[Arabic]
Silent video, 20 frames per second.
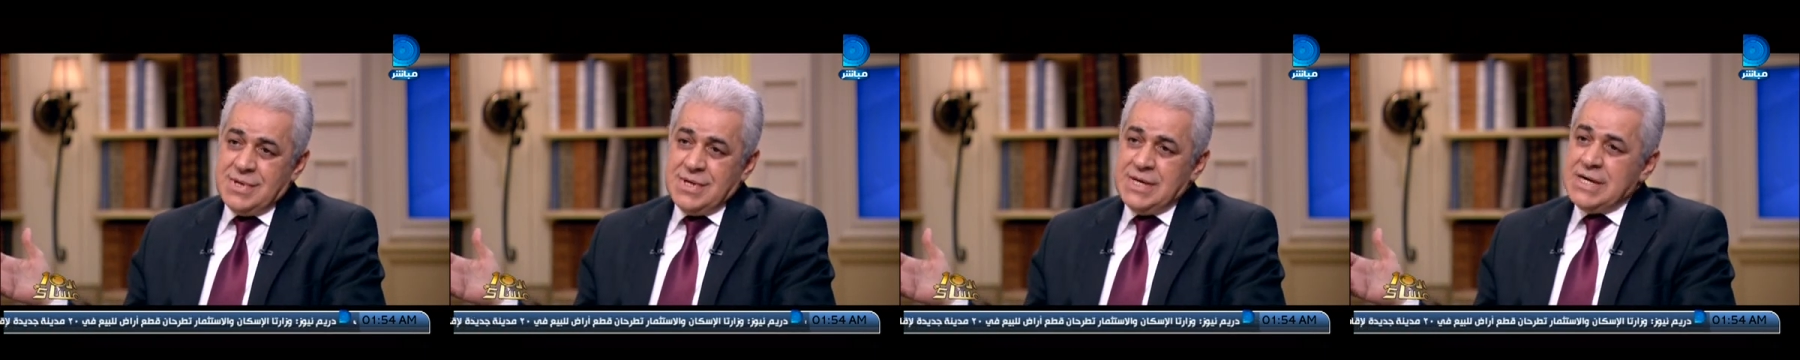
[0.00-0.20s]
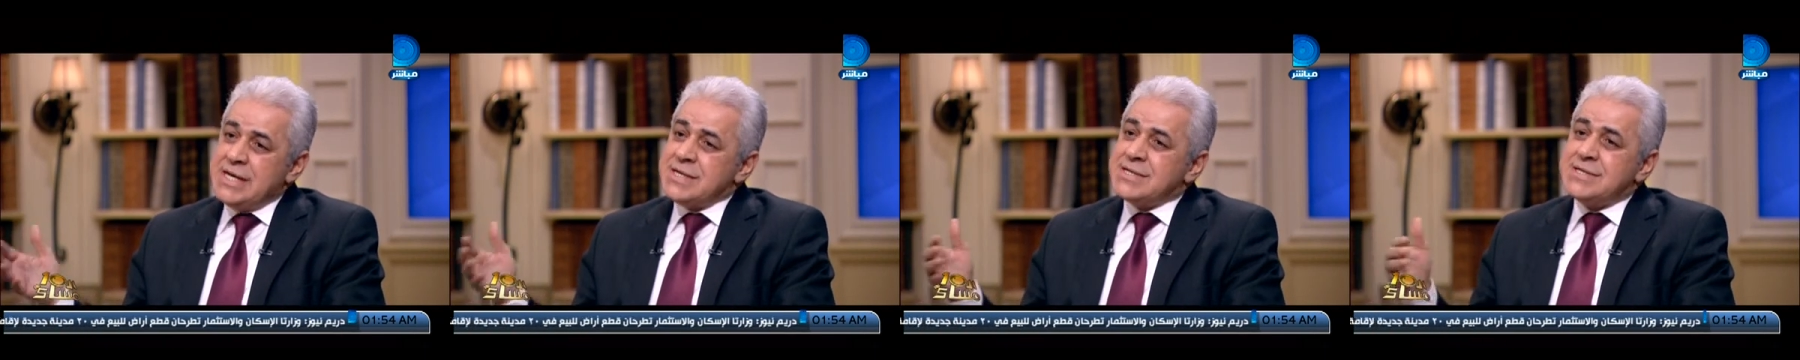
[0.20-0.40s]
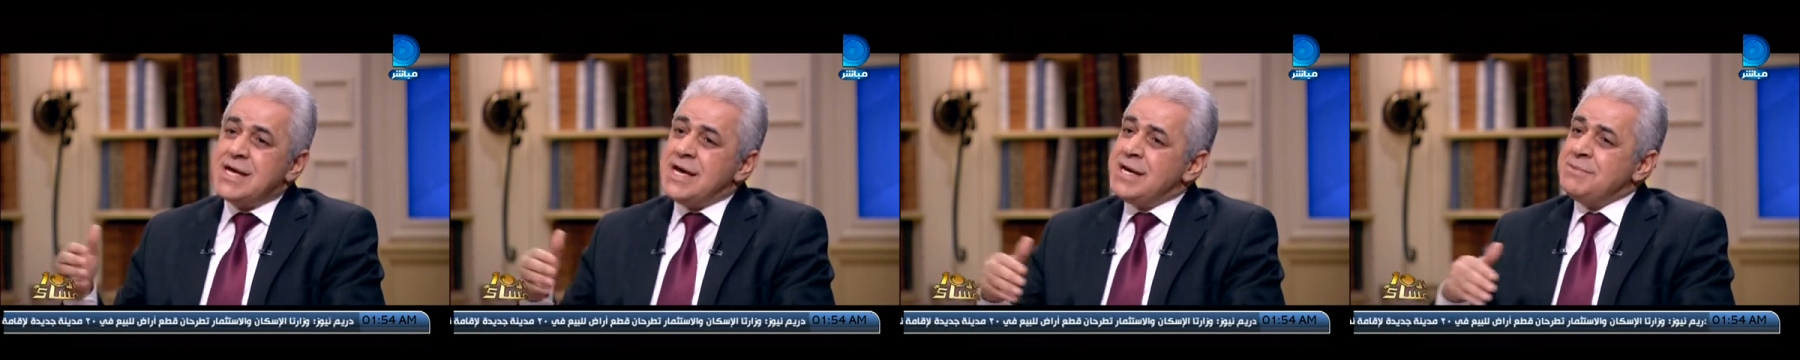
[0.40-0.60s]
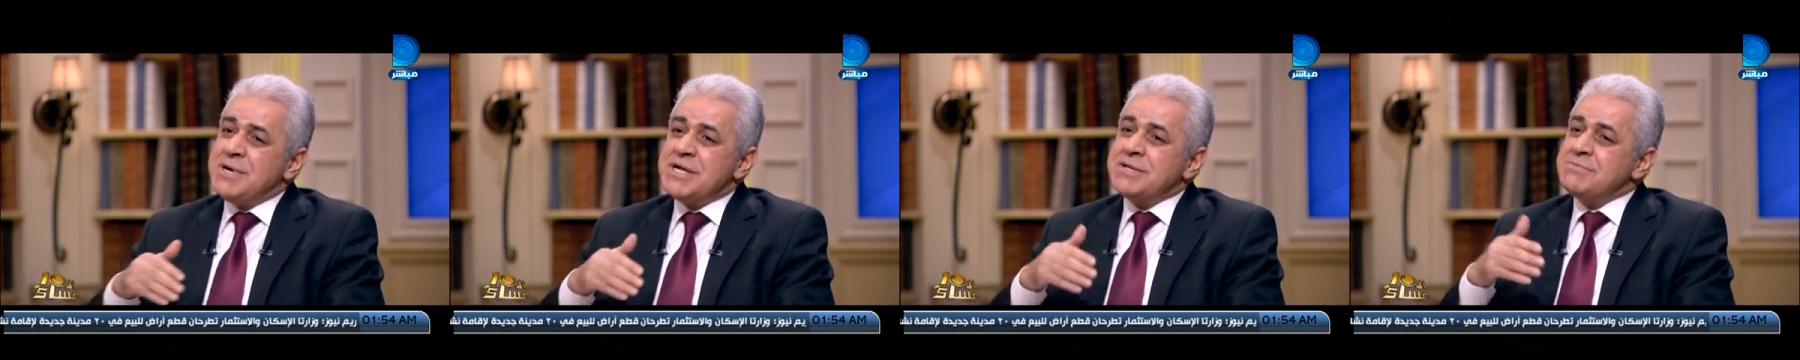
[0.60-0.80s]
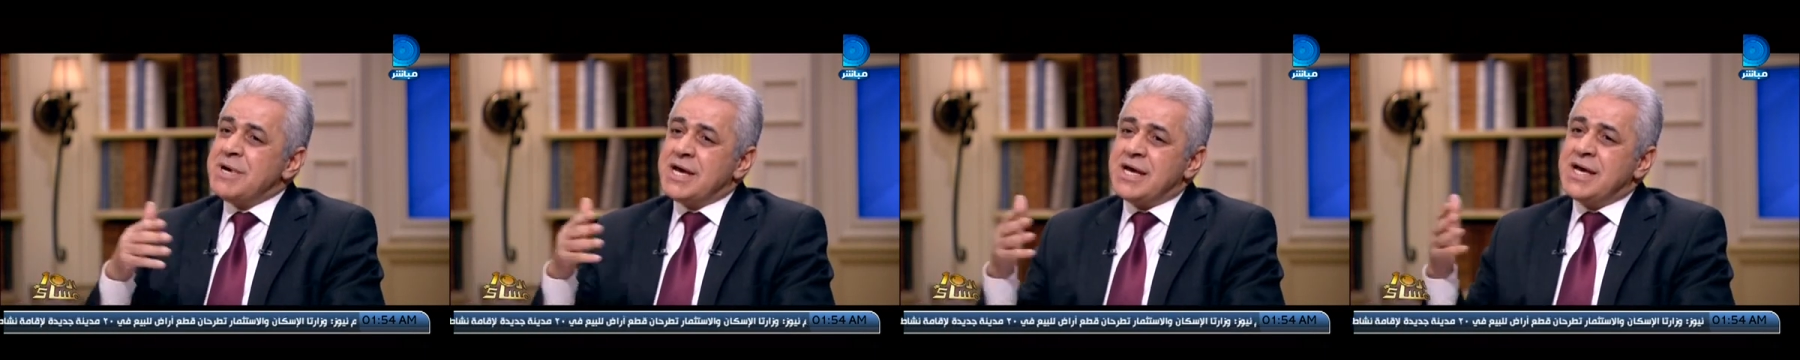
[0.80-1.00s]

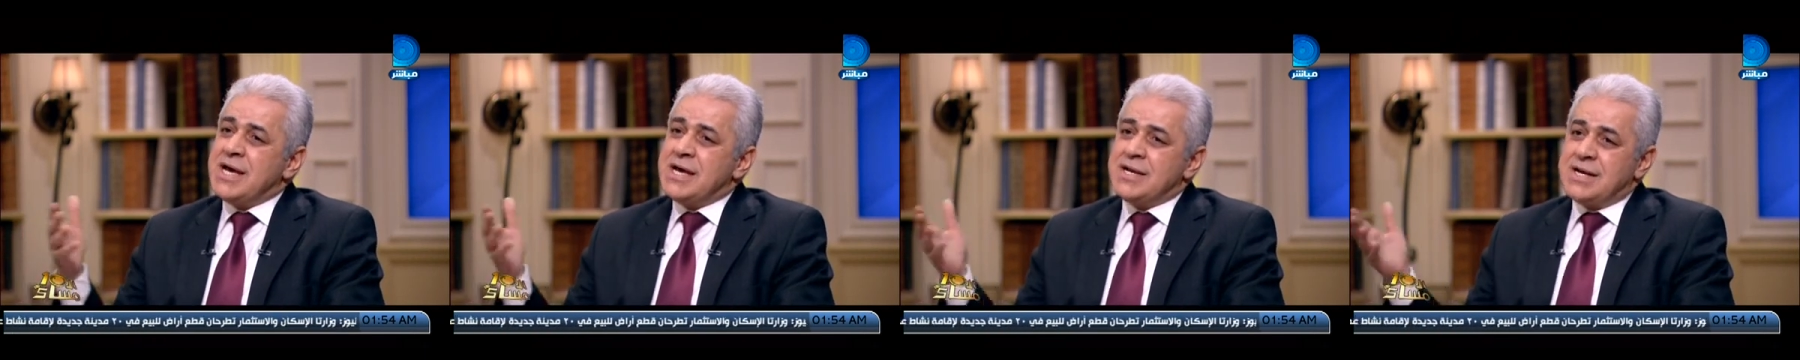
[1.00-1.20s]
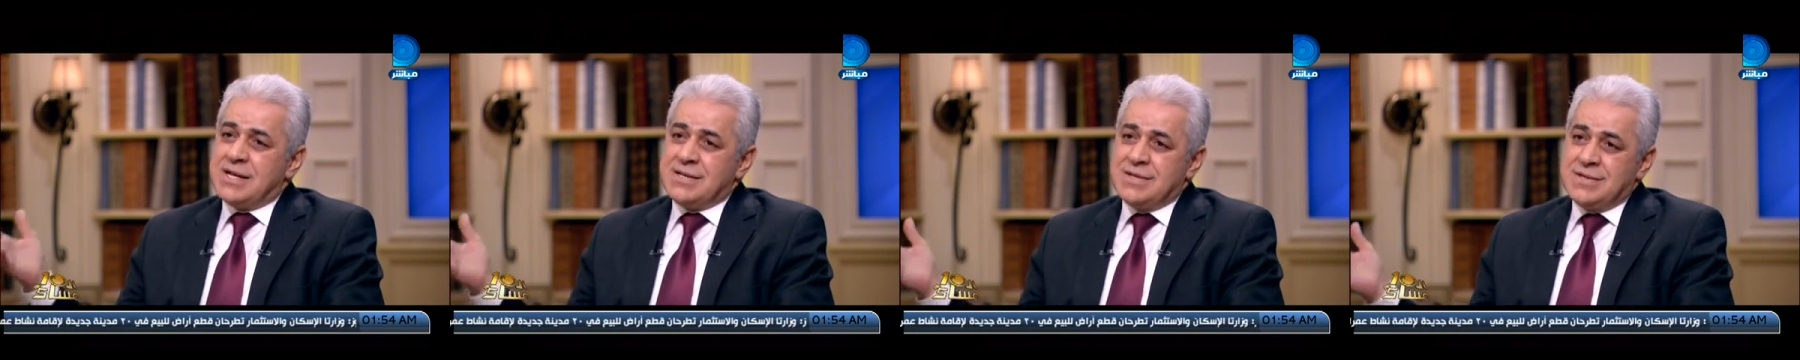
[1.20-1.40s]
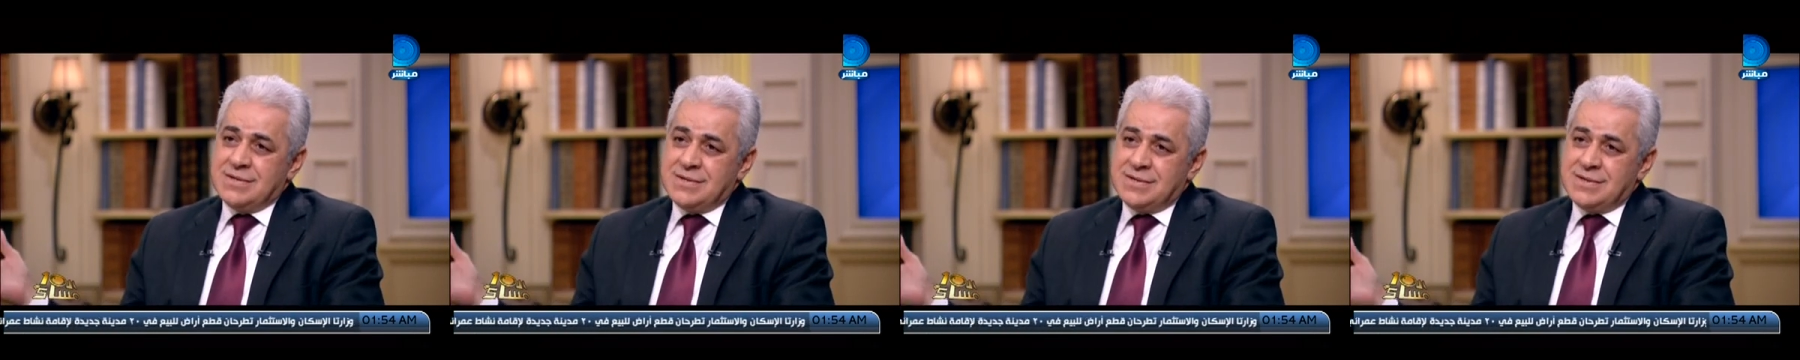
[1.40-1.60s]
الاتهامات مجانا